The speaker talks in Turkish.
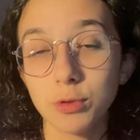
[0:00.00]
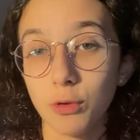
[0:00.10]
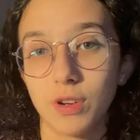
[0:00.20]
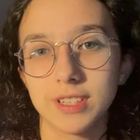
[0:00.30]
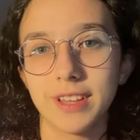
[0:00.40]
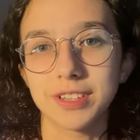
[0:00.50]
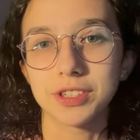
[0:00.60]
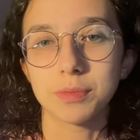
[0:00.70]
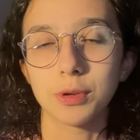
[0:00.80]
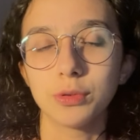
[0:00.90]
Çok fazla ders
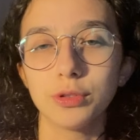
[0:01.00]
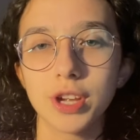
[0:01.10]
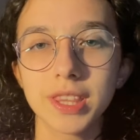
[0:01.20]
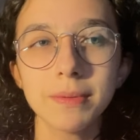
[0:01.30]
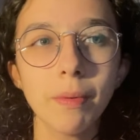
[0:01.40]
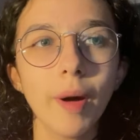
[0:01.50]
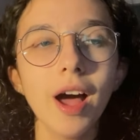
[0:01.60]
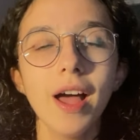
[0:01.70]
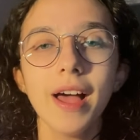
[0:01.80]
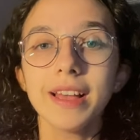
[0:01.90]
çalışma günlüğü çektim ama
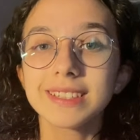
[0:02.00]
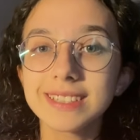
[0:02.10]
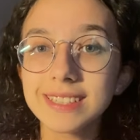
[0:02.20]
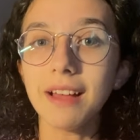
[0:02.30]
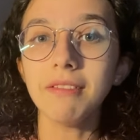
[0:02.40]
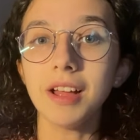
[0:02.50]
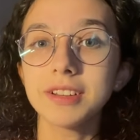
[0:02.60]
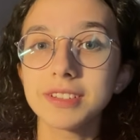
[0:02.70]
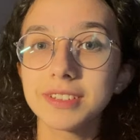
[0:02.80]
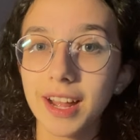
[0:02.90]

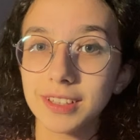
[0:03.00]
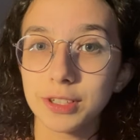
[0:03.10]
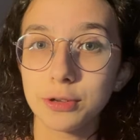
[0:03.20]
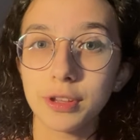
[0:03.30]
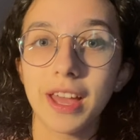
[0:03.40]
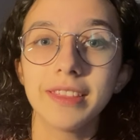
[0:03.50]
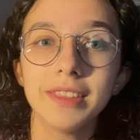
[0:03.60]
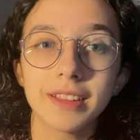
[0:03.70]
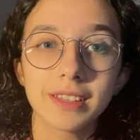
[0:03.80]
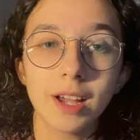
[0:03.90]
sınavlar yaklaşıyorken
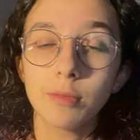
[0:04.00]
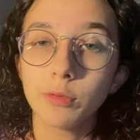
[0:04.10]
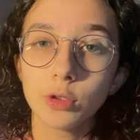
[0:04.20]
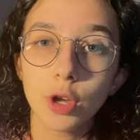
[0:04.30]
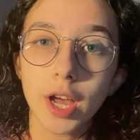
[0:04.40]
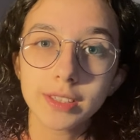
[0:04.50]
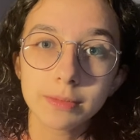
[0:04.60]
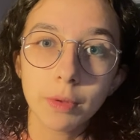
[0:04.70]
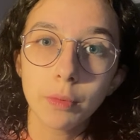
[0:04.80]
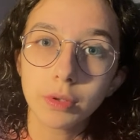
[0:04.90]
hatta bu videoyu
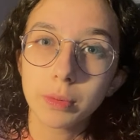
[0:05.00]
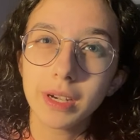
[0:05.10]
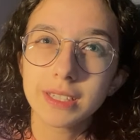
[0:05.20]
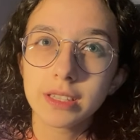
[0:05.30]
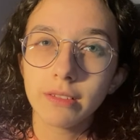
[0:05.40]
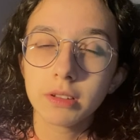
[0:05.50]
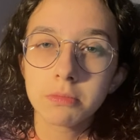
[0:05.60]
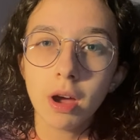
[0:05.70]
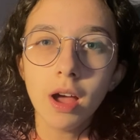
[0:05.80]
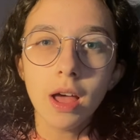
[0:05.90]
attığımda büyük ihtimalle
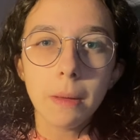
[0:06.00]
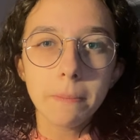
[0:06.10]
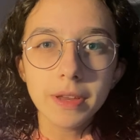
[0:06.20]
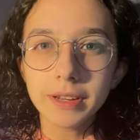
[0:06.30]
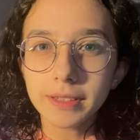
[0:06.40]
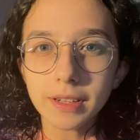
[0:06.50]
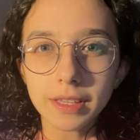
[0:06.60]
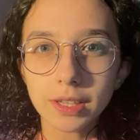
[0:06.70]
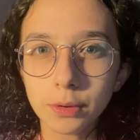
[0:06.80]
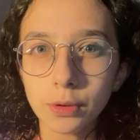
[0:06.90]
sınavlarıma bir ya da
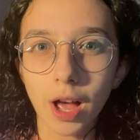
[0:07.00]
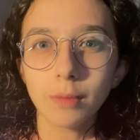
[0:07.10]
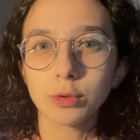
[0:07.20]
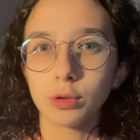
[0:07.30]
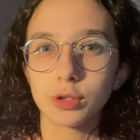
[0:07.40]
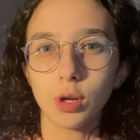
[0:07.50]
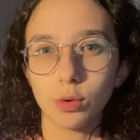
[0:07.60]
iki gün kalmış olacak.